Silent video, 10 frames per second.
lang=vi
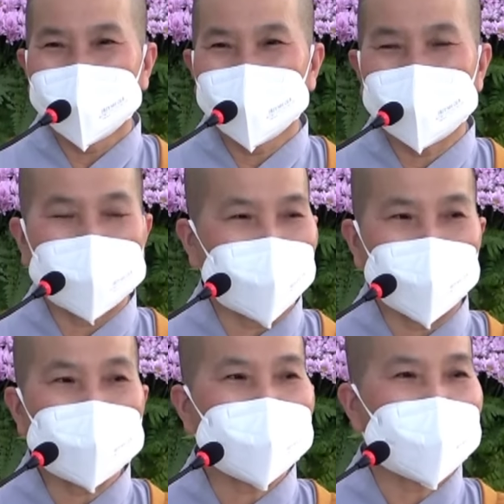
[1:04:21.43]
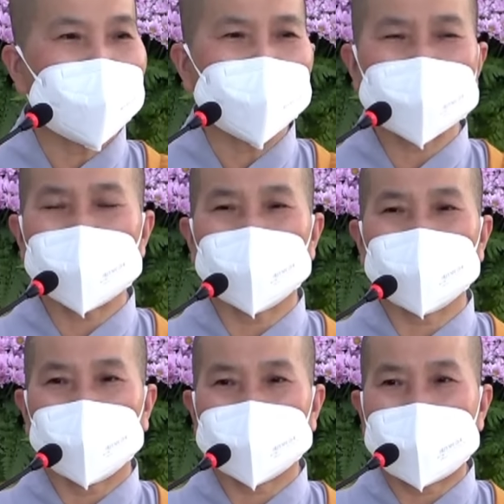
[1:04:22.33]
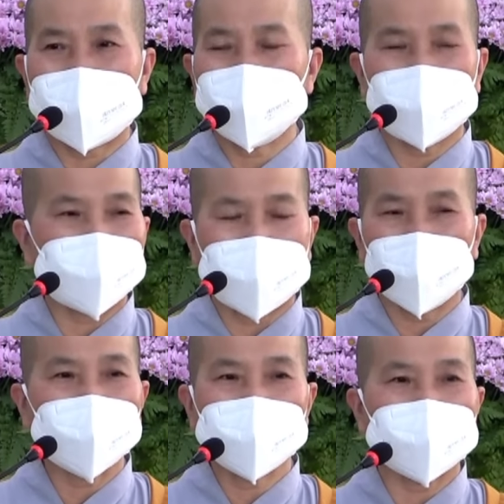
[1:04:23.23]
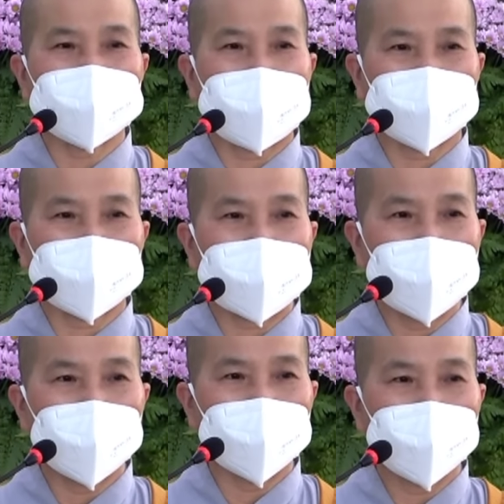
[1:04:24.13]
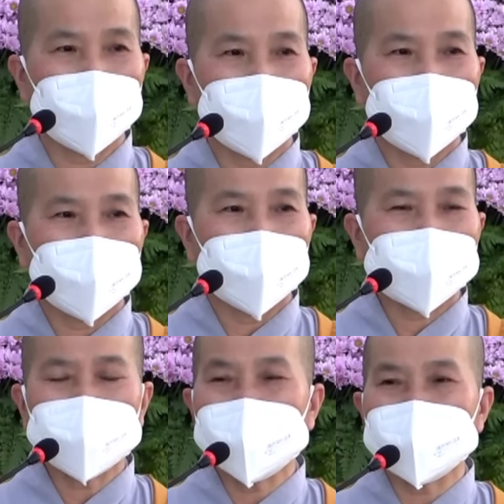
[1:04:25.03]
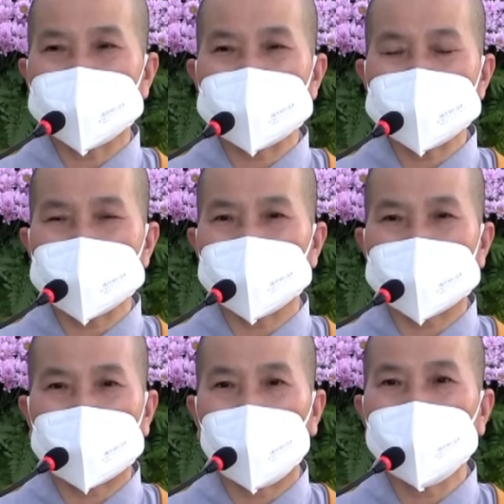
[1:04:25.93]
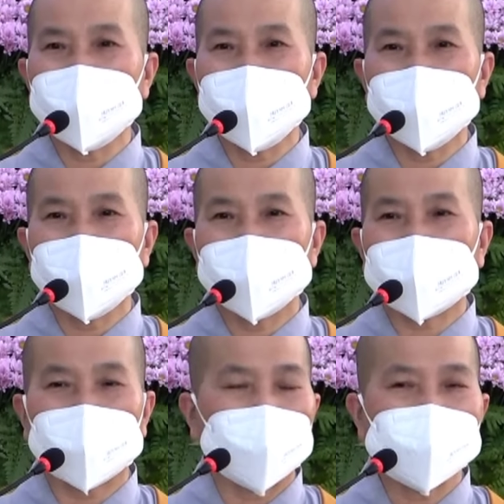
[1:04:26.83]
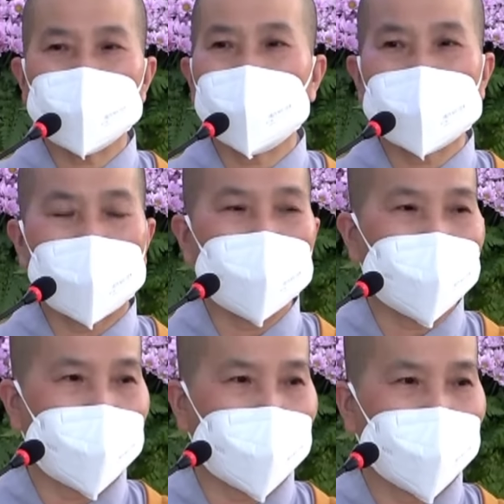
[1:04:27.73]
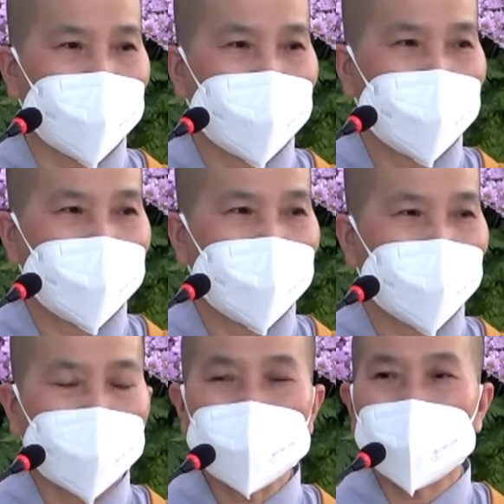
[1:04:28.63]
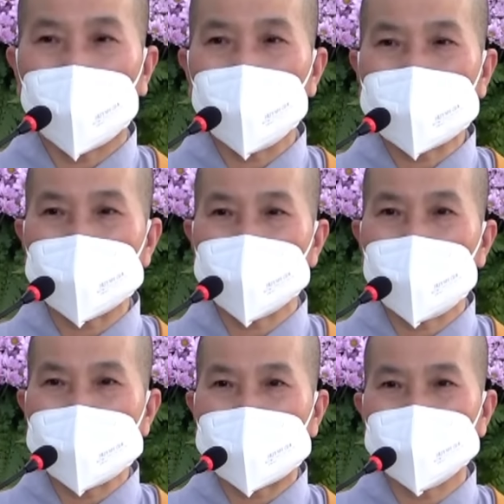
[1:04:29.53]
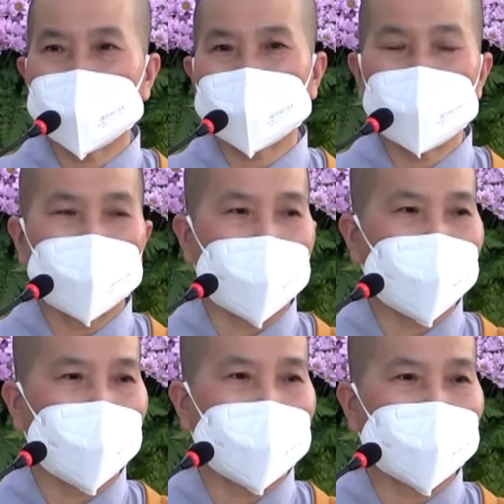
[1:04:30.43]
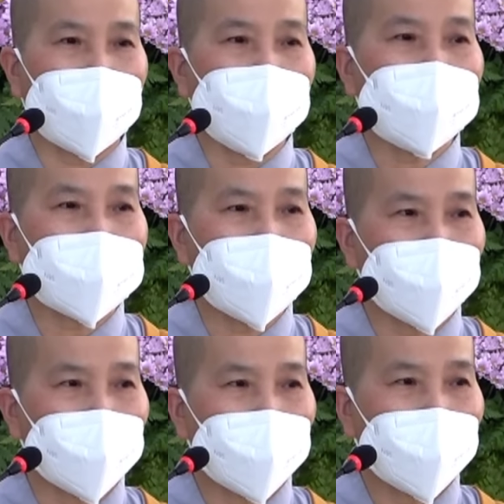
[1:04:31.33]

Mình hiểu biết hết lời Phật dạy mà mình không có thực hành theo, cho nên những cái gì mình nói á, là nói suông không à. Nói đủ các món ăn mà trong bụng của mình đói meo.